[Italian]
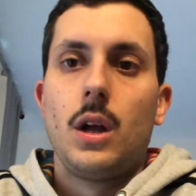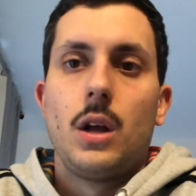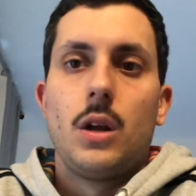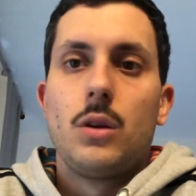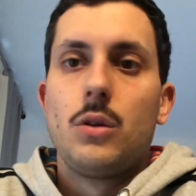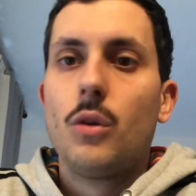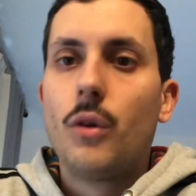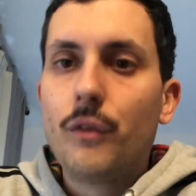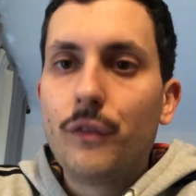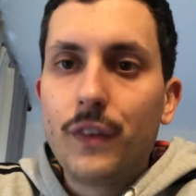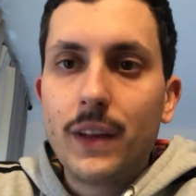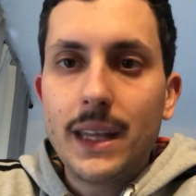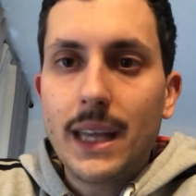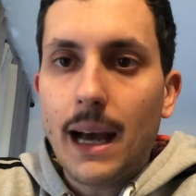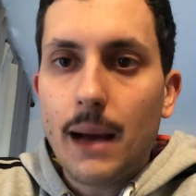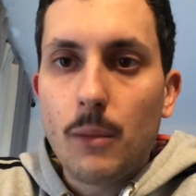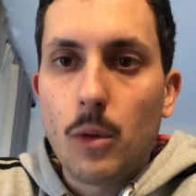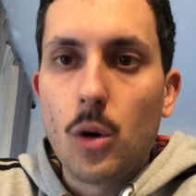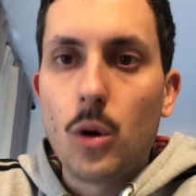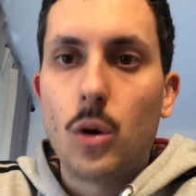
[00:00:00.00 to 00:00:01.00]
non
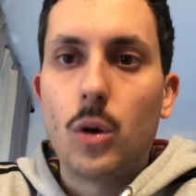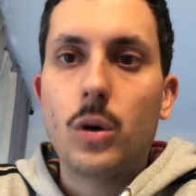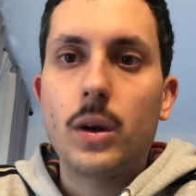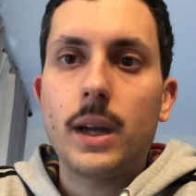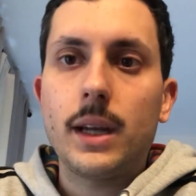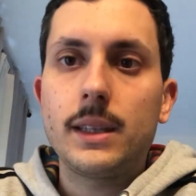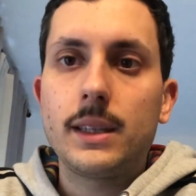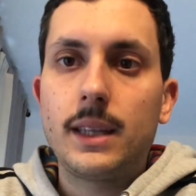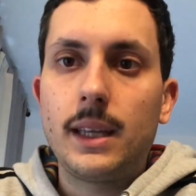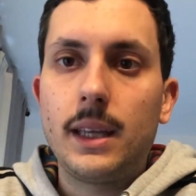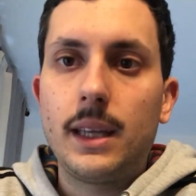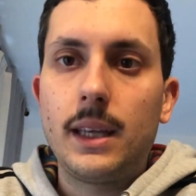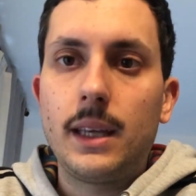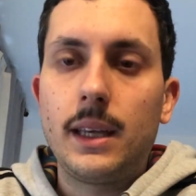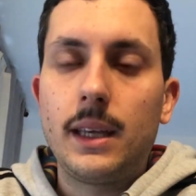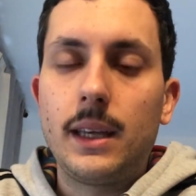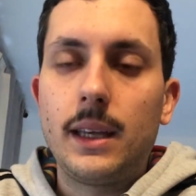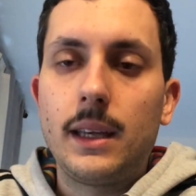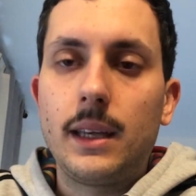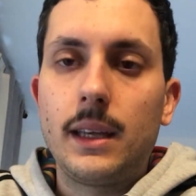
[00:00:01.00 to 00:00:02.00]
vediamo l'ora
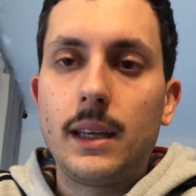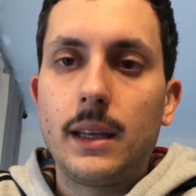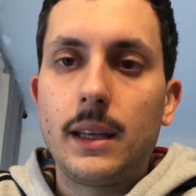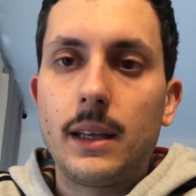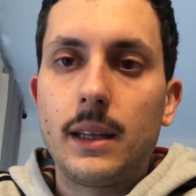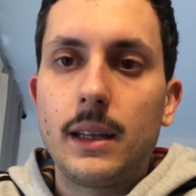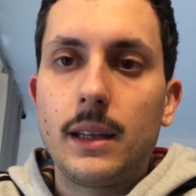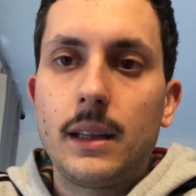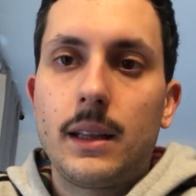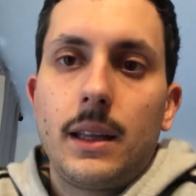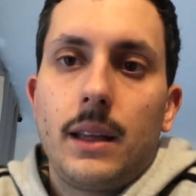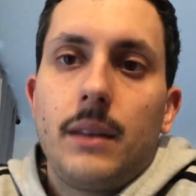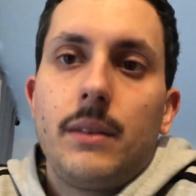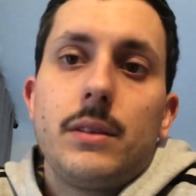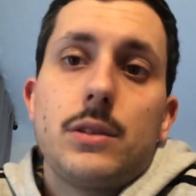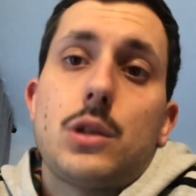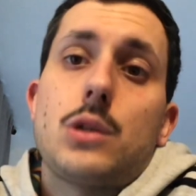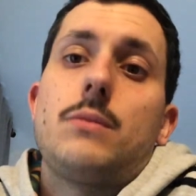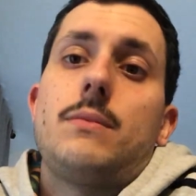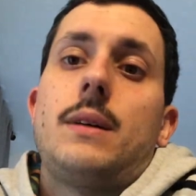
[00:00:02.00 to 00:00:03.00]
di, di
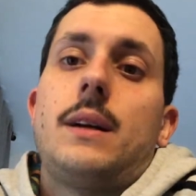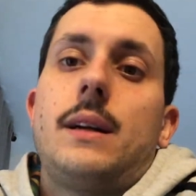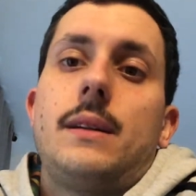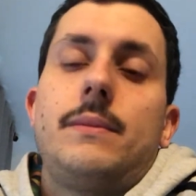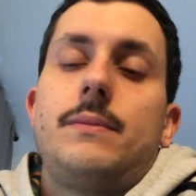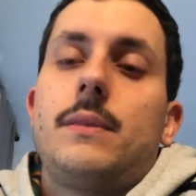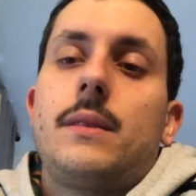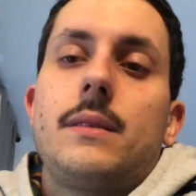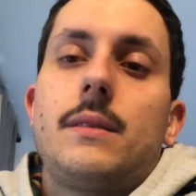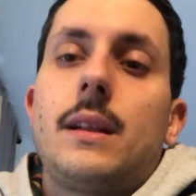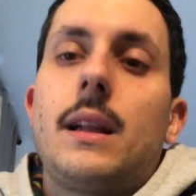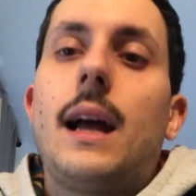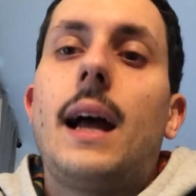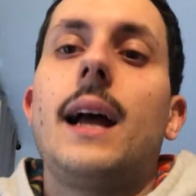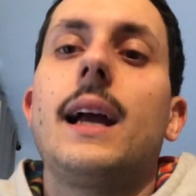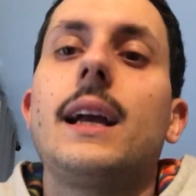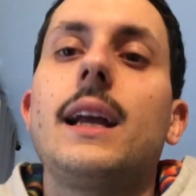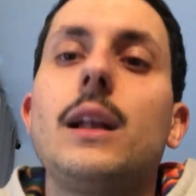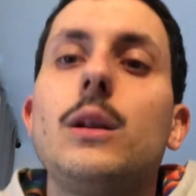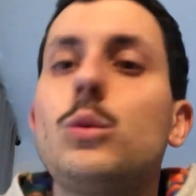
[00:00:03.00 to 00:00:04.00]
insomma,
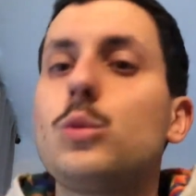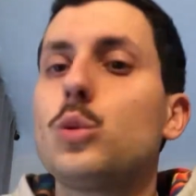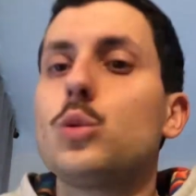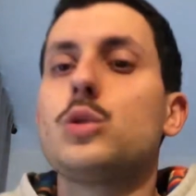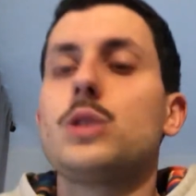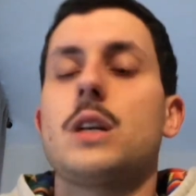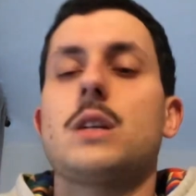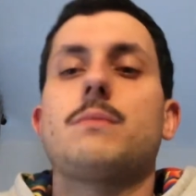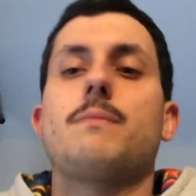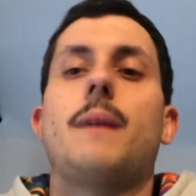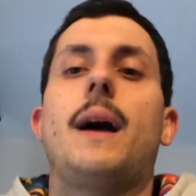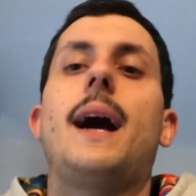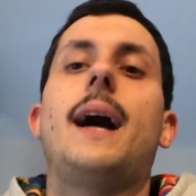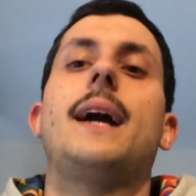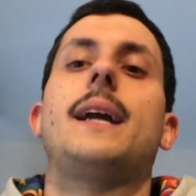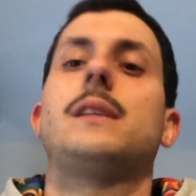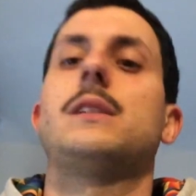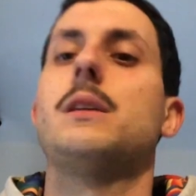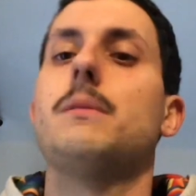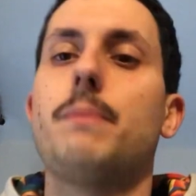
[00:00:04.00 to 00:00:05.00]
anche
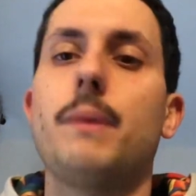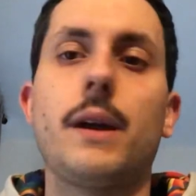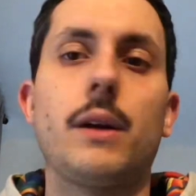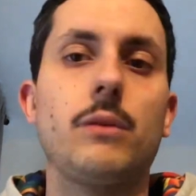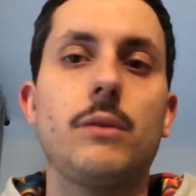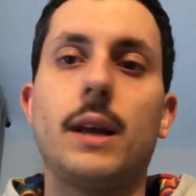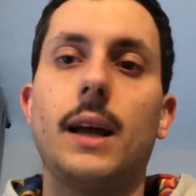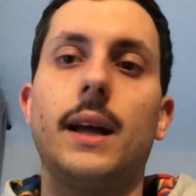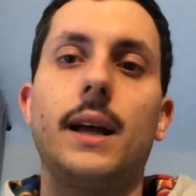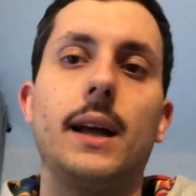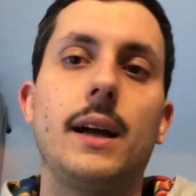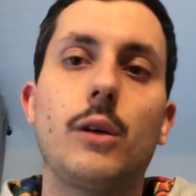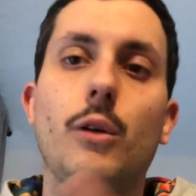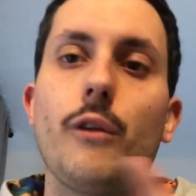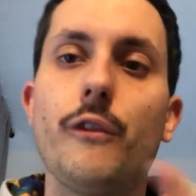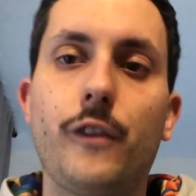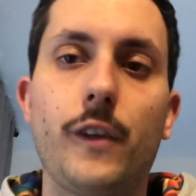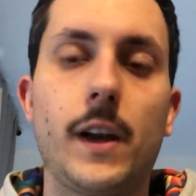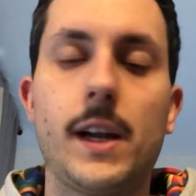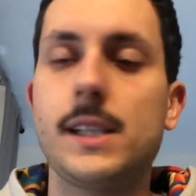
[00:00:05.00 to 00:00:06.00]
entusiasmarci per una
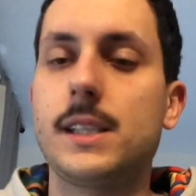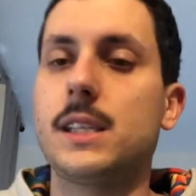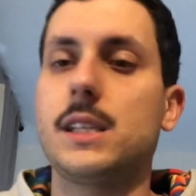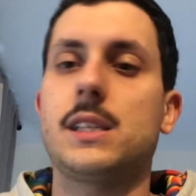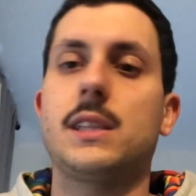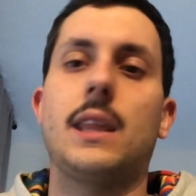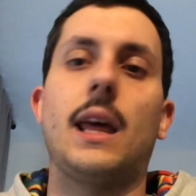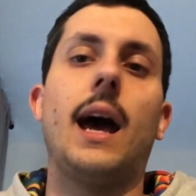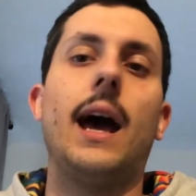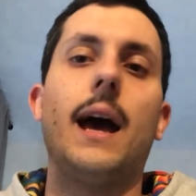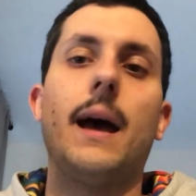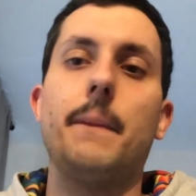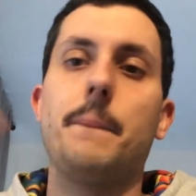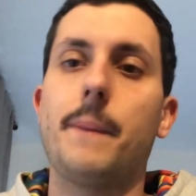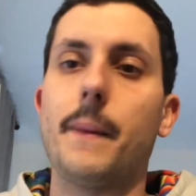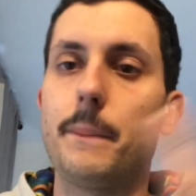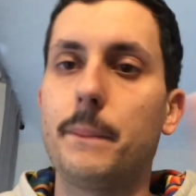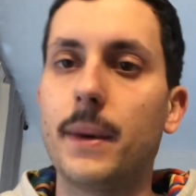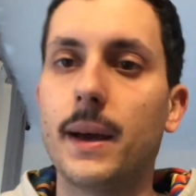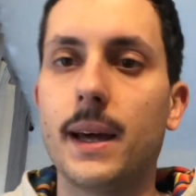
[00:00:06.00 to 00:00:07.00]
conferenza
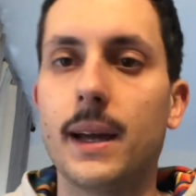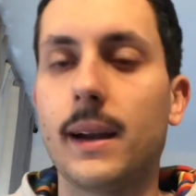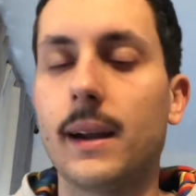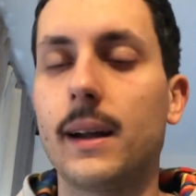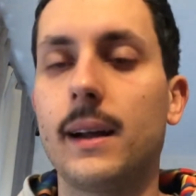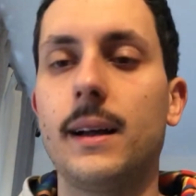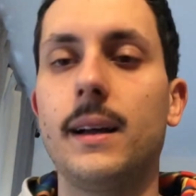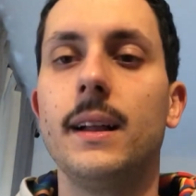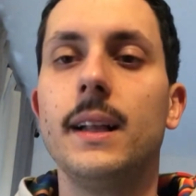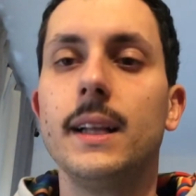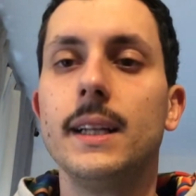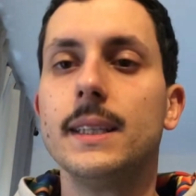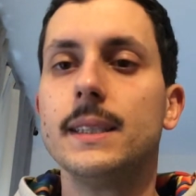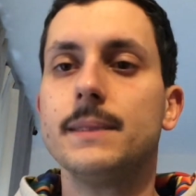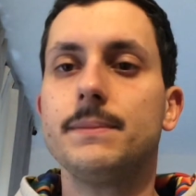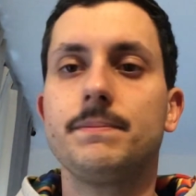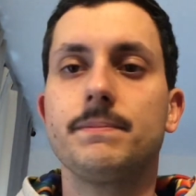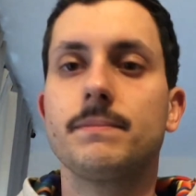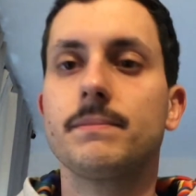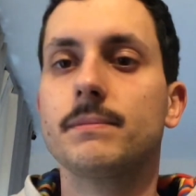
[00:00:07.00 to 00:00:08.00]
stampa, per
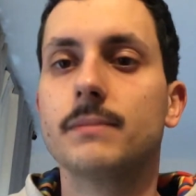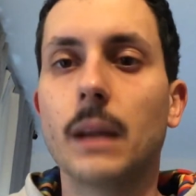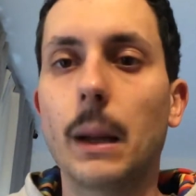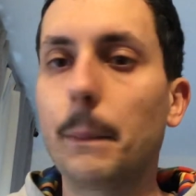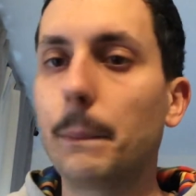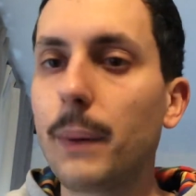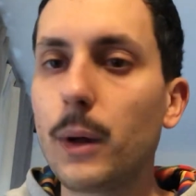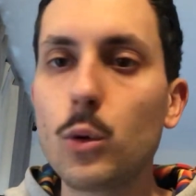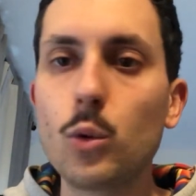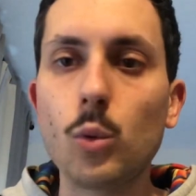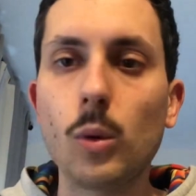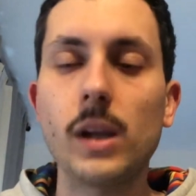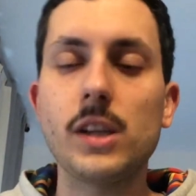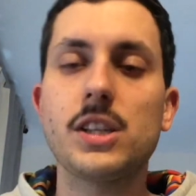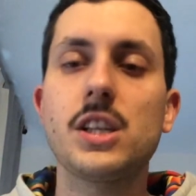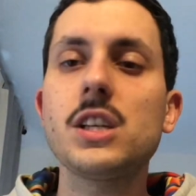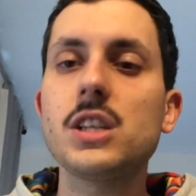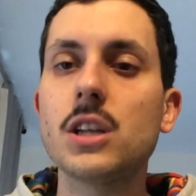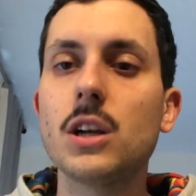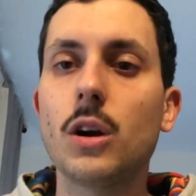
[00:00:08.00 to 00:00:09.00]
Mm, per un
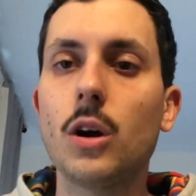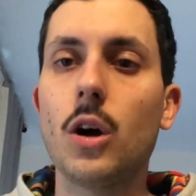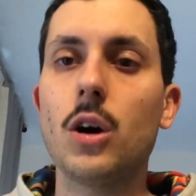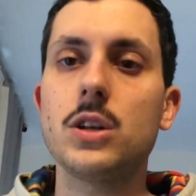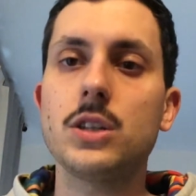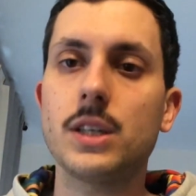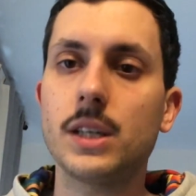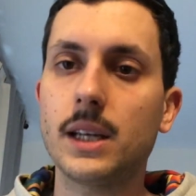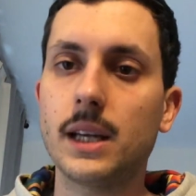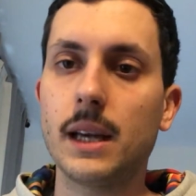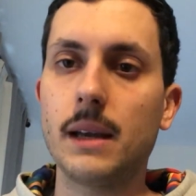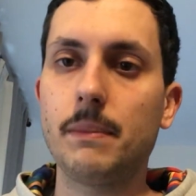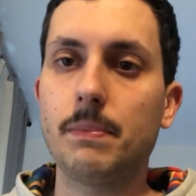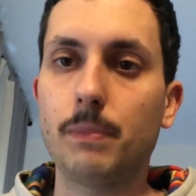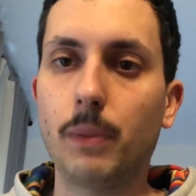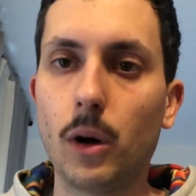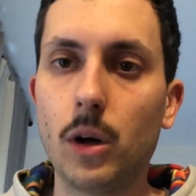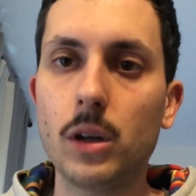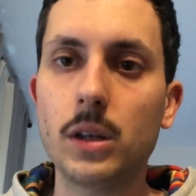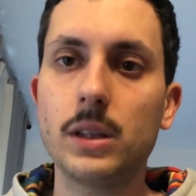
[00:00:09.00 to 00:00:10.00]
qualsiasi cosa che
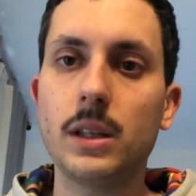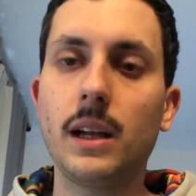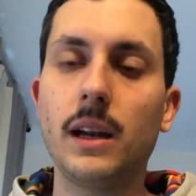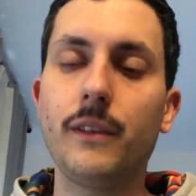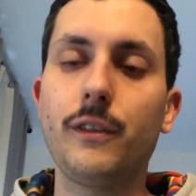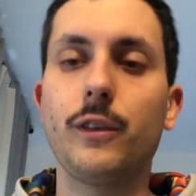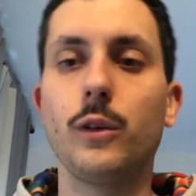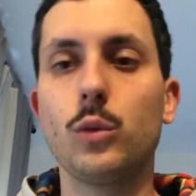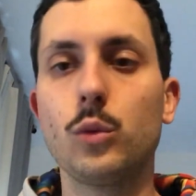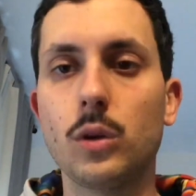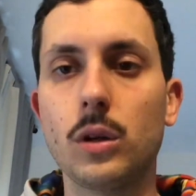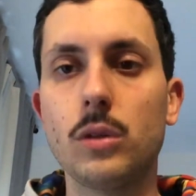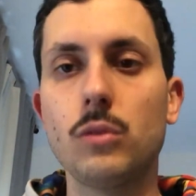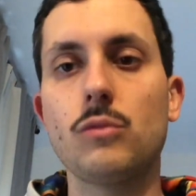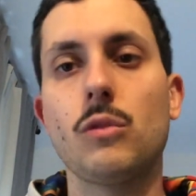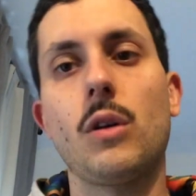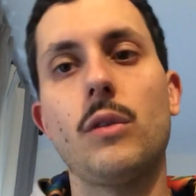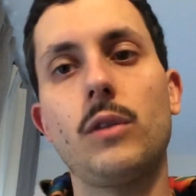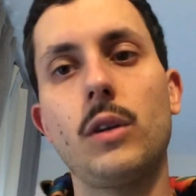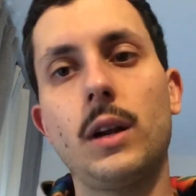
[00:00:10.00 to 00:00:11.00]
porti alla figura di un
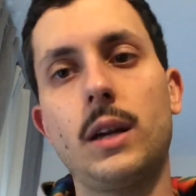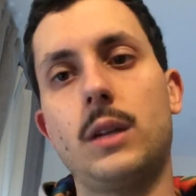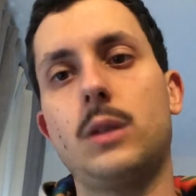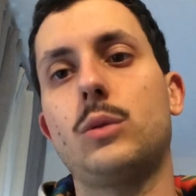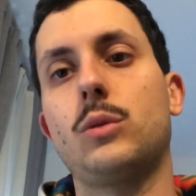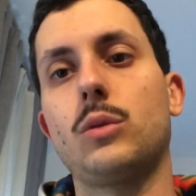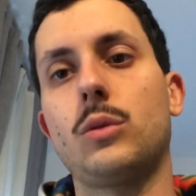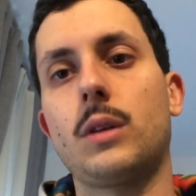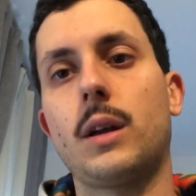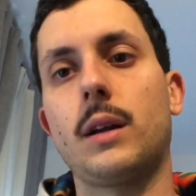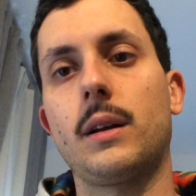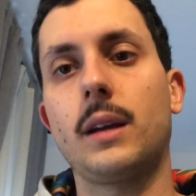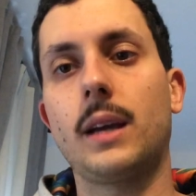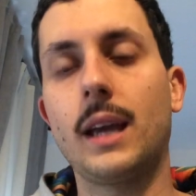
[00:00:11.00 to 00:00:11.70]
nuovo allenatore,